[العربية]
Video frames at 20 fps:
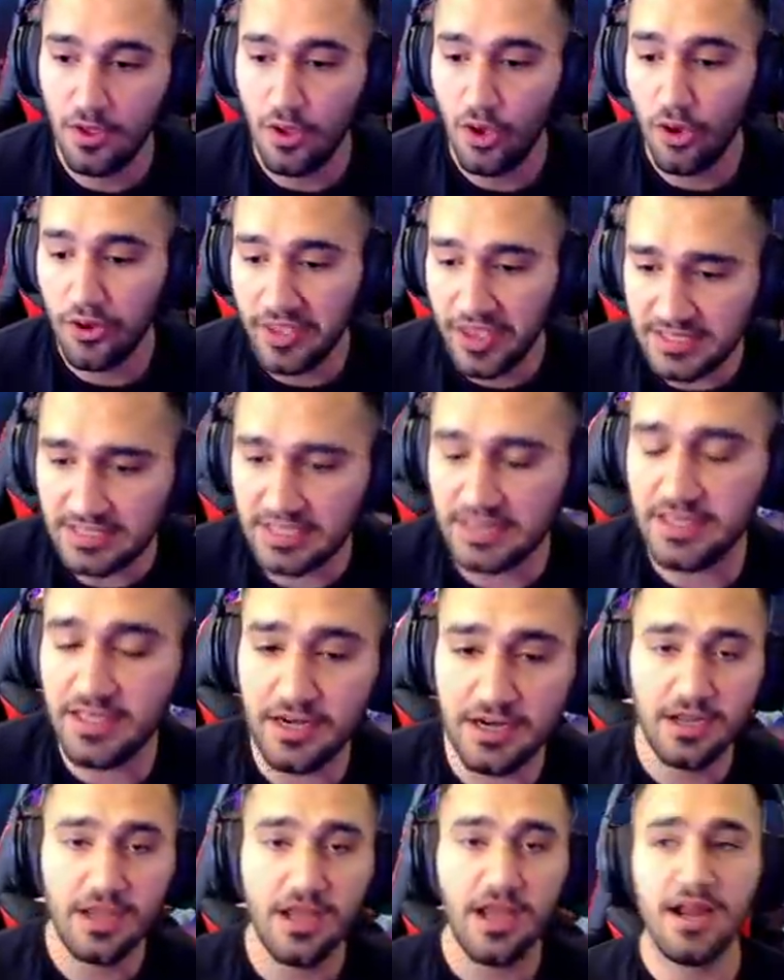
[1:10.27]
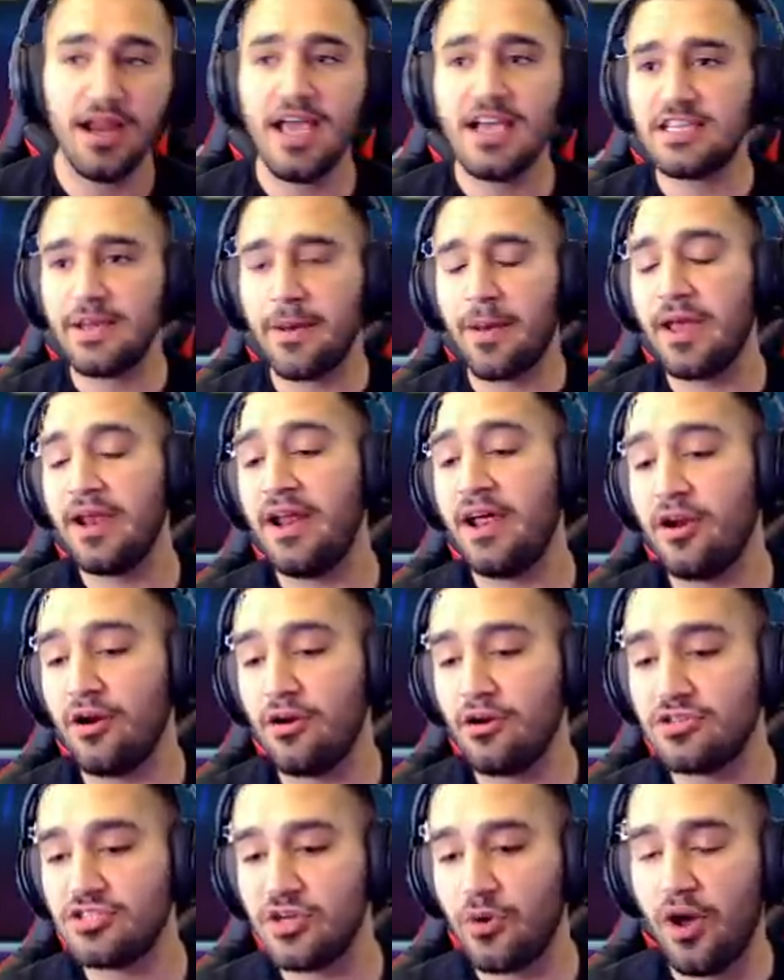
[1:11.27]
اوكي يا اساطير لايك شباب خلينا نحرق
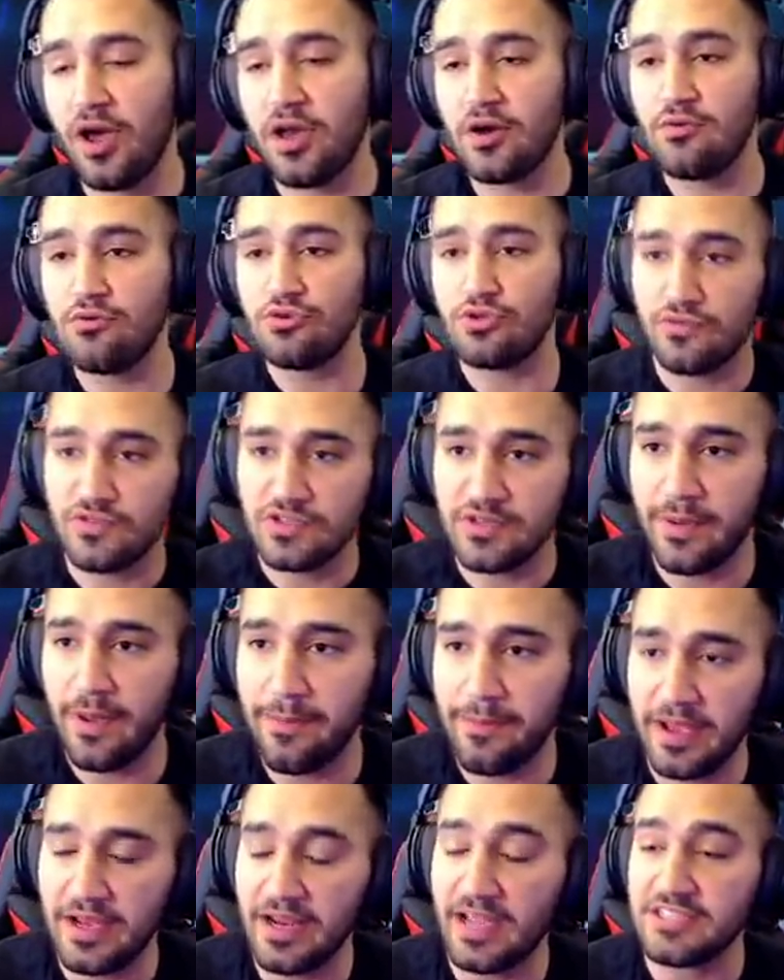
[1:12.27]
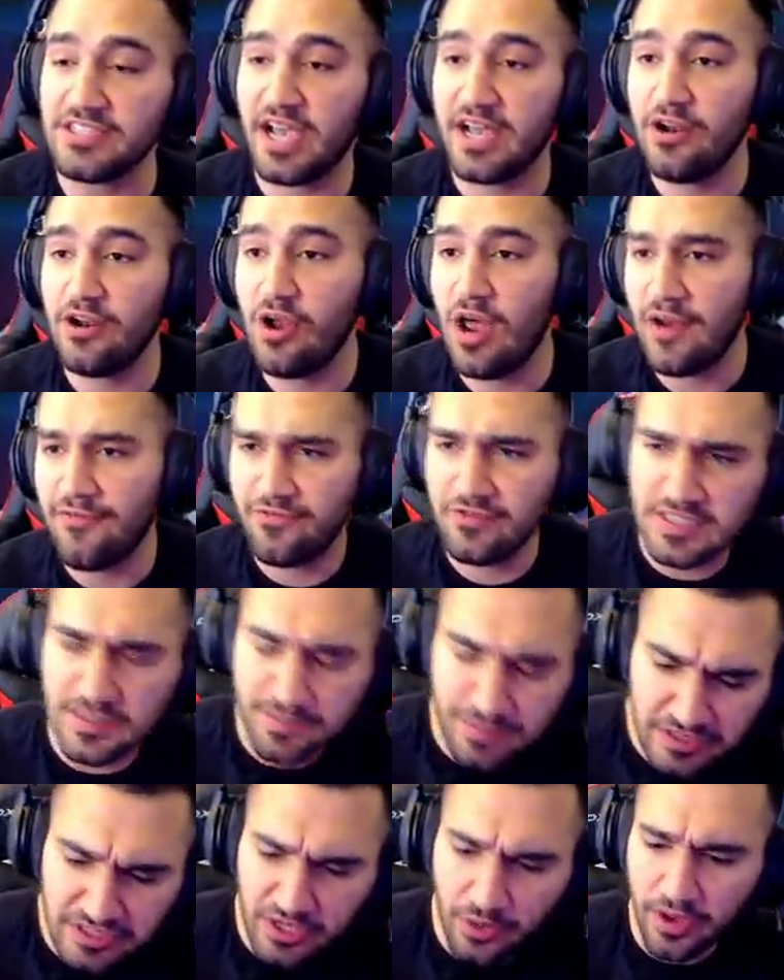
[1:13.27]
الجواهر ونشوف شباب شحن
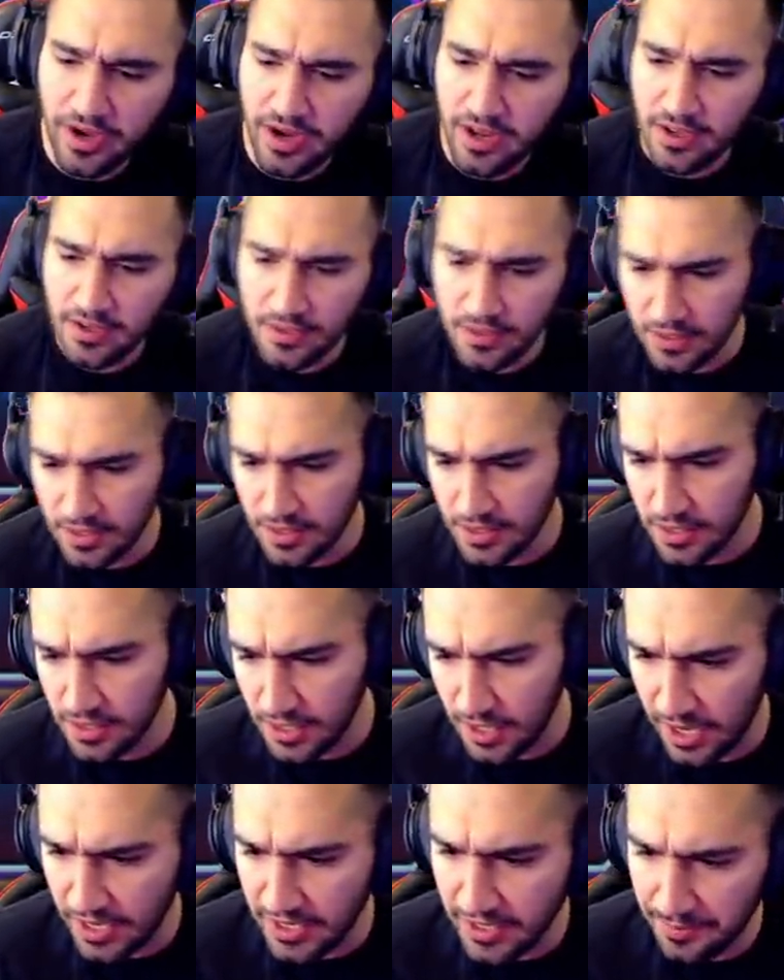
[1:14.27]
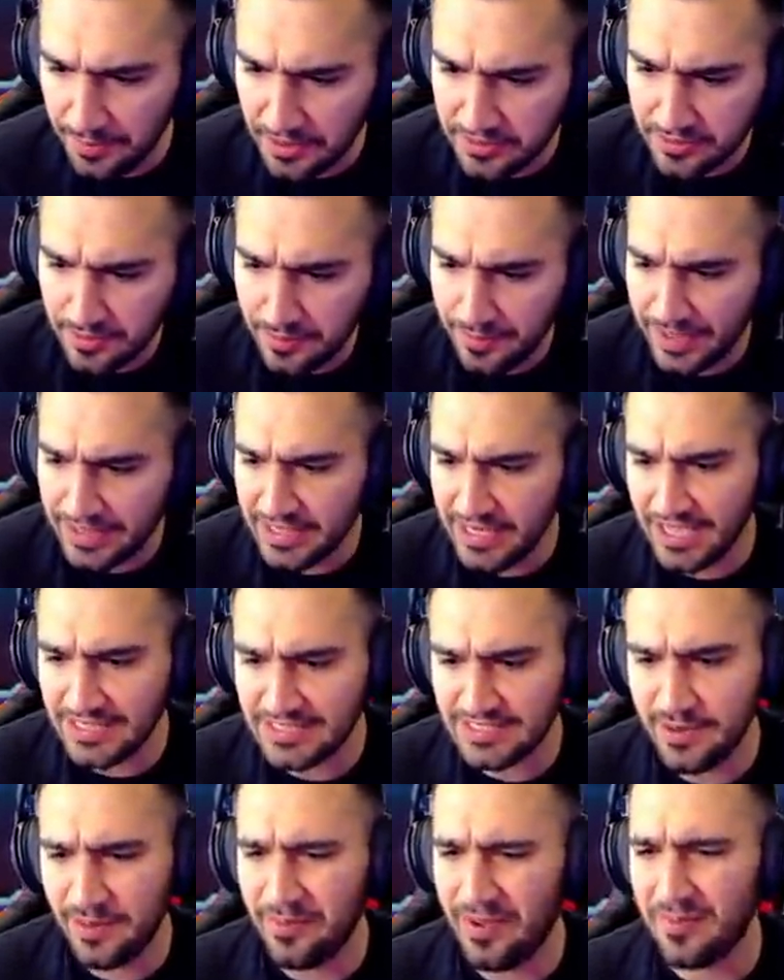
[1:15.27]
1600 جوهره خلينا نحط نبعث لحد
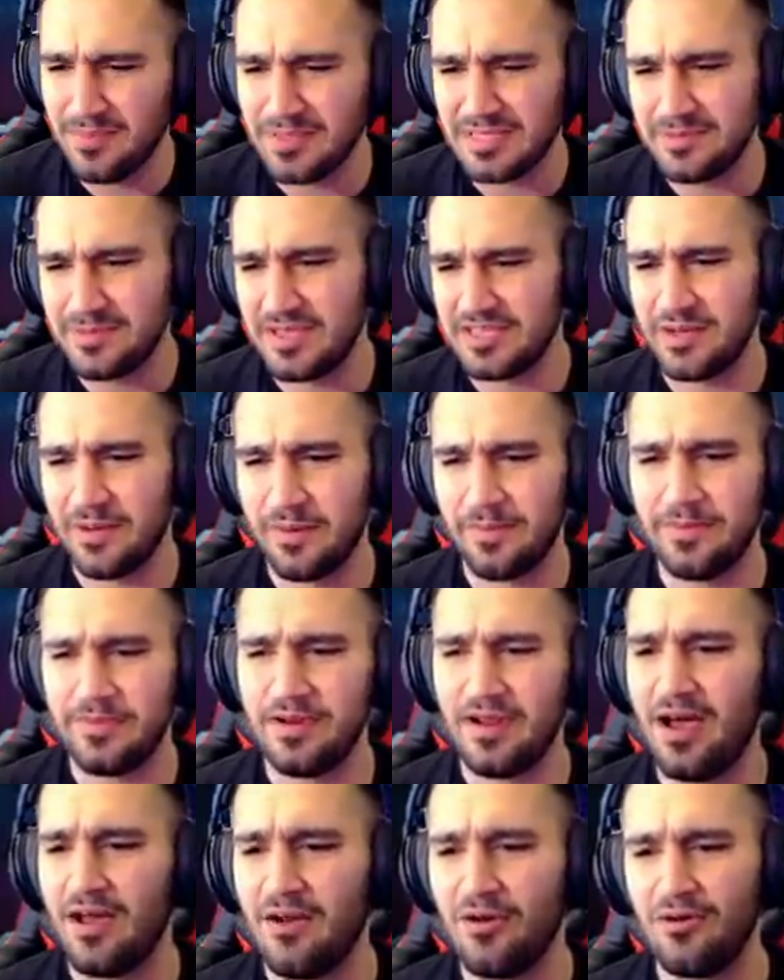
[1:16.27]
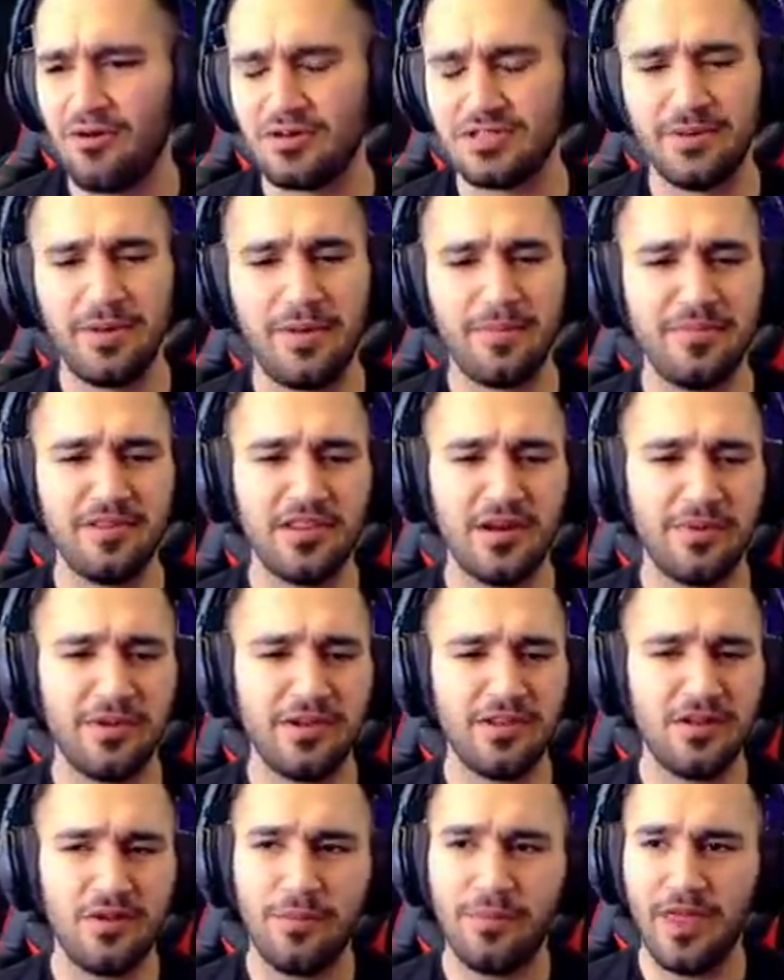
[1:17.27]
شباب 500 شباب انلوك شباب نضرب
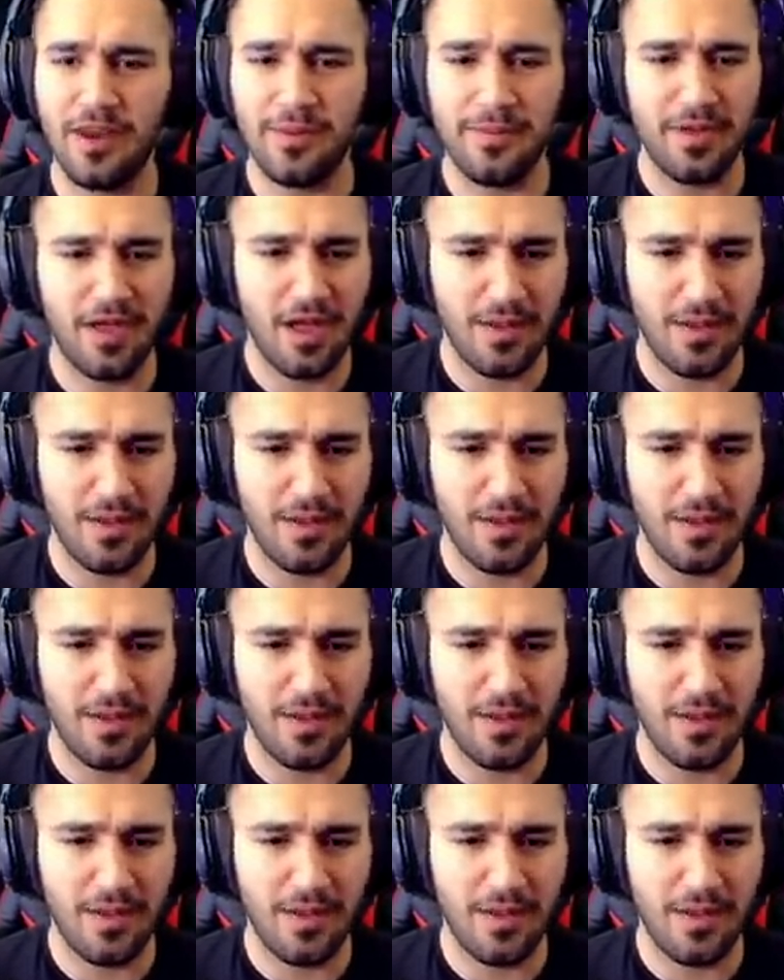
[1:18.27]
نضرب ضربه